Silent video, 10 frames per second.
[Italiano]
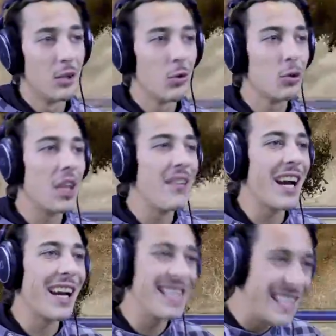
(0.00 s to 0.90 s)
Tu stavi a
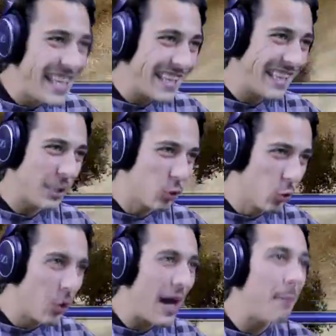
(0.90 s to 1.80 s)
casetta
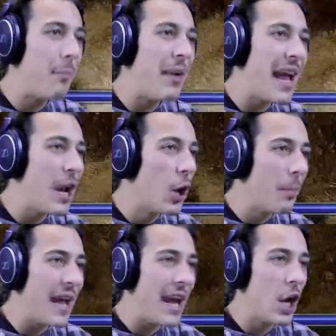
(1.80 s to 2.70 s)
tua, bello
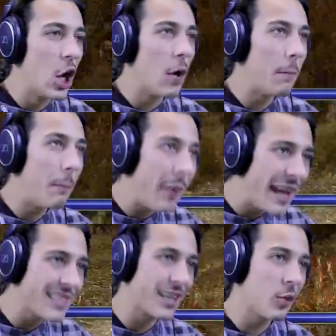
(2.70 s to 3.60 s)
bello,
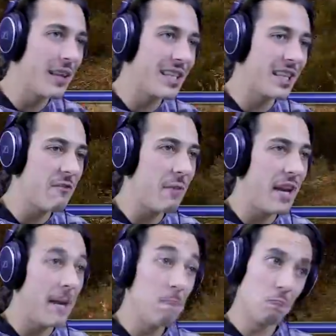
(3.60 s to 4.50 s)
pensa come te stavi bene.